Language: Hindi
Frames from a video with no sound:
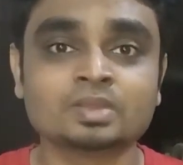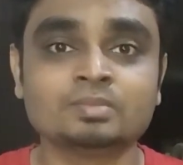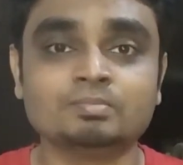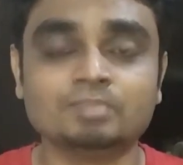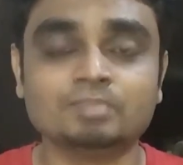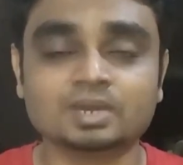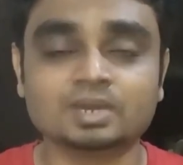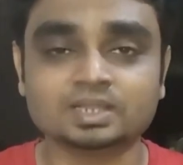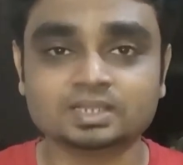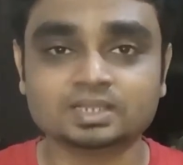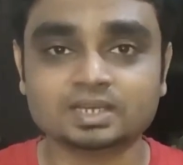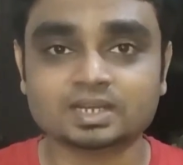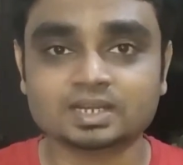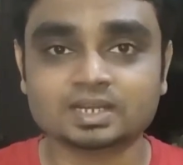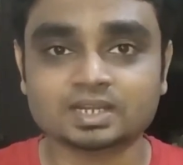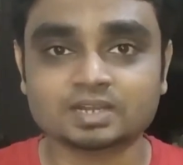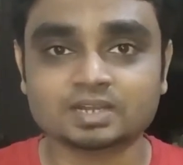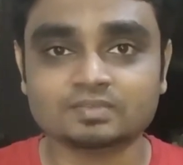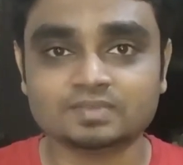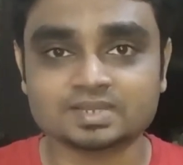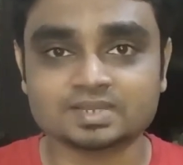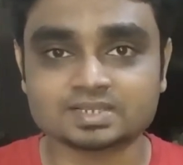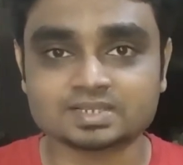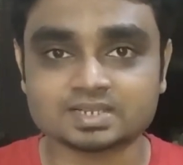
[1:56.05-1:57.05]
बंद करने का
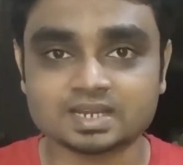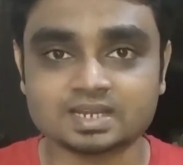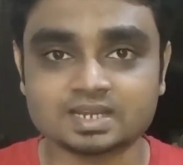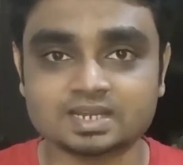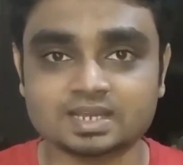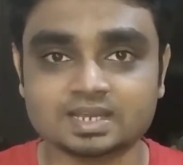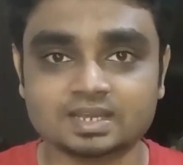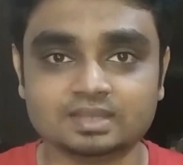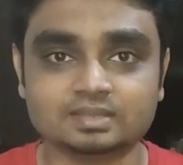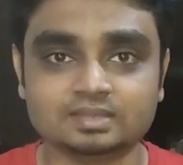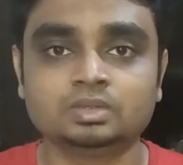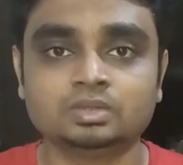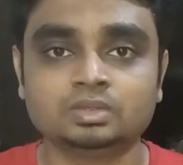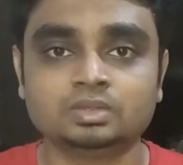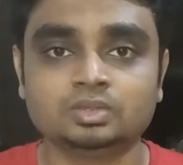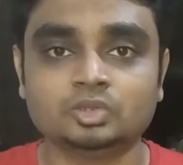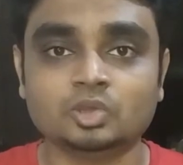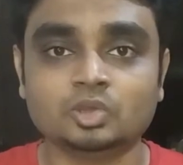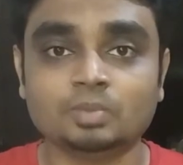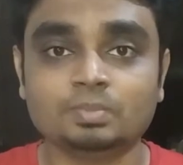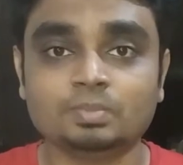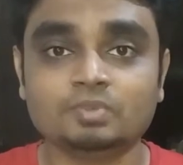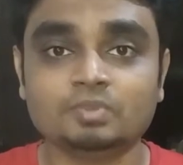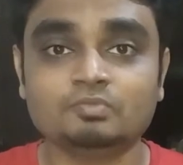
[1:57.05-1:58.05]
फैसला लिया है तो
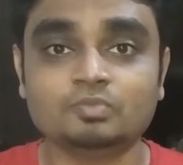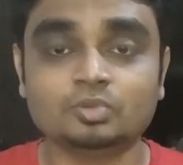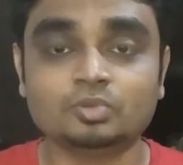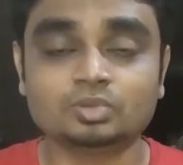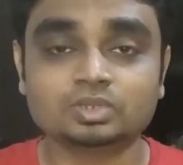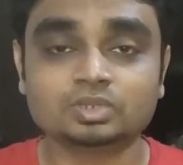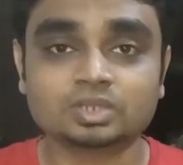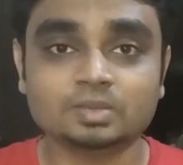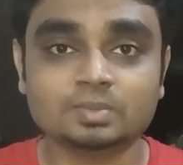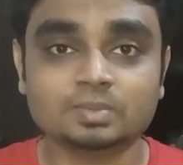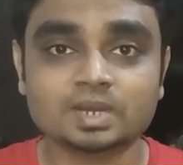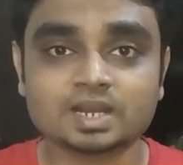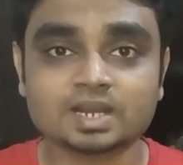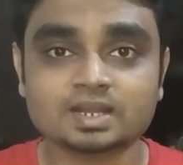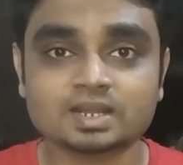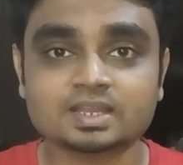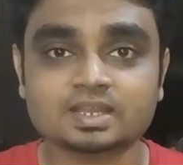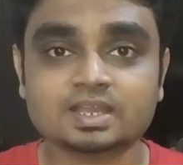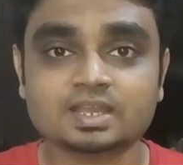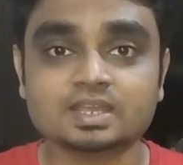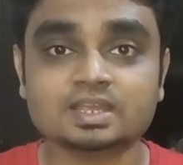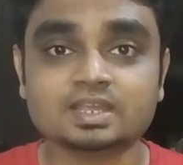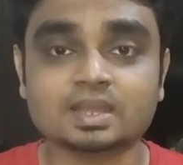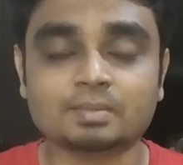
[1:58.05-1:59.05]
यहाँ पे फोर्थ खबर आ रही
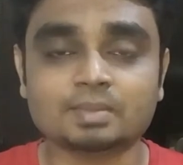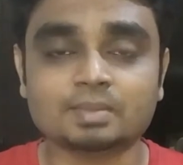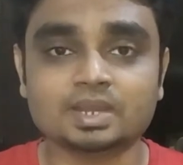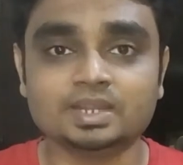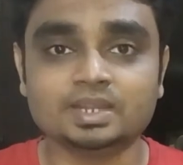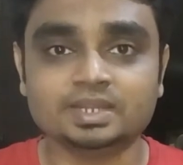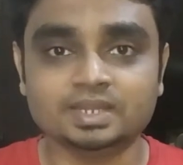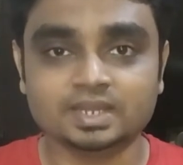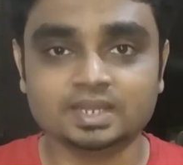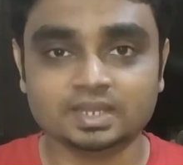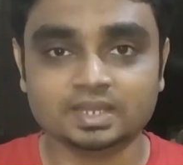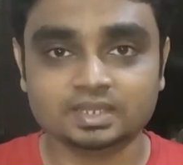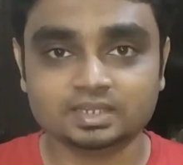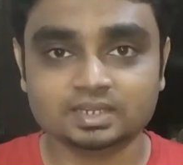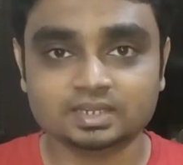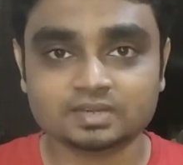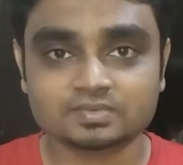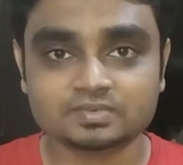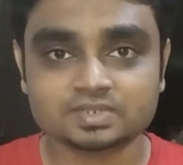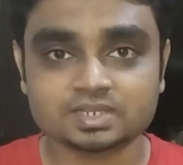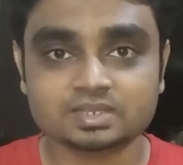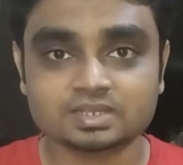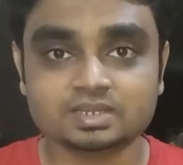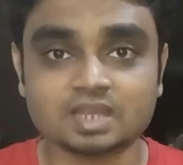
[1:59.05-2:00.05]
है यामा इंडिया की तरफ
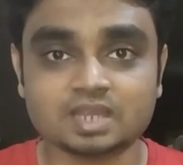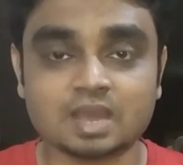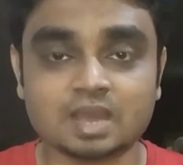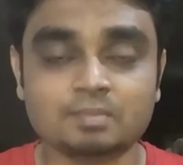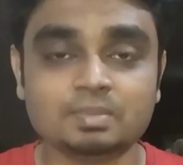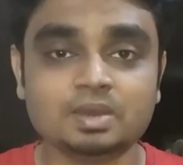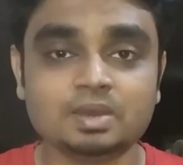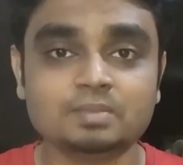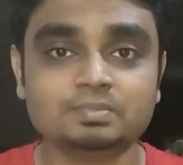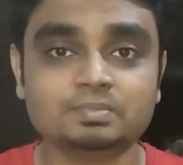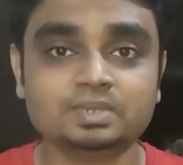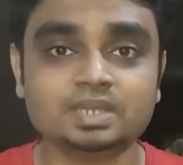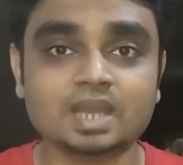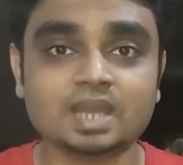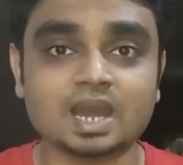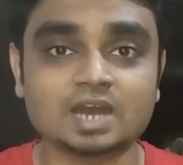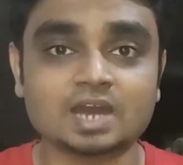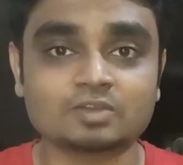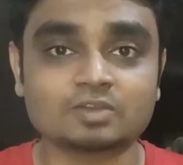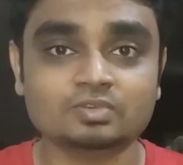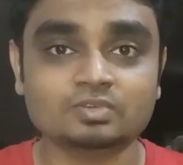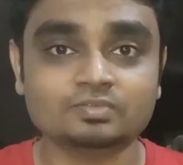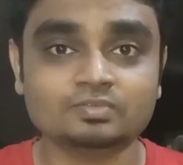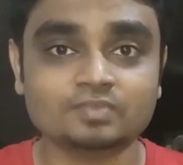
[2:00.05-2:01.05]
से यामा अपनी आर
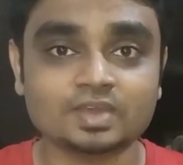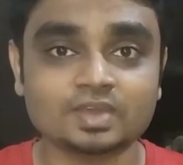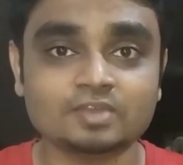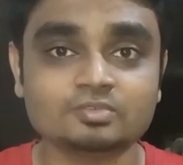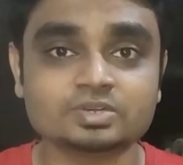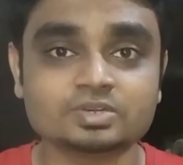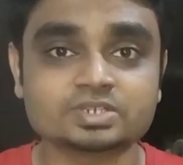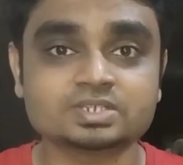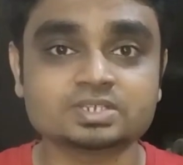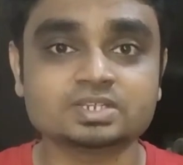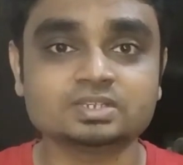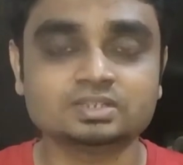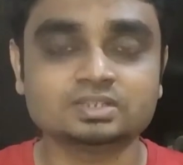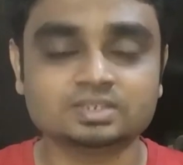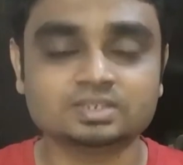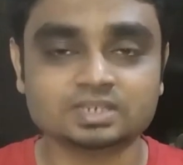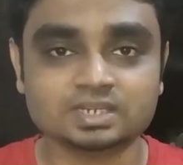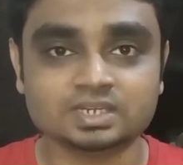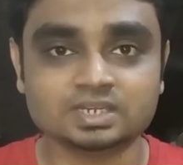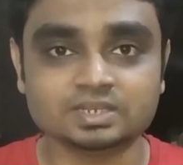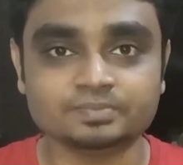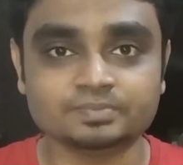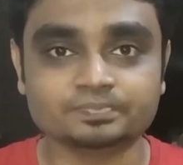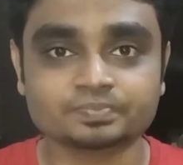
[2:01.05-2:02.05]
वन फाइव वर्जन
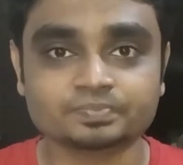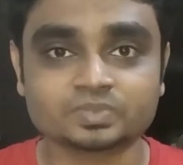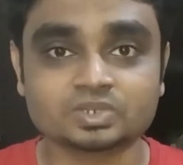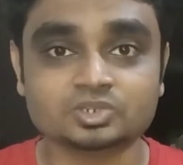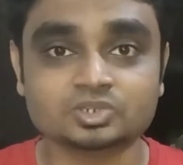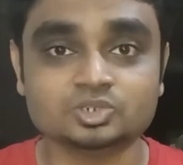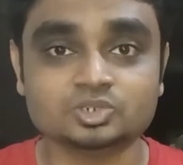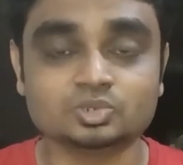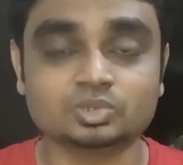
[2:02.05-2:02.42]
थ्री जो कि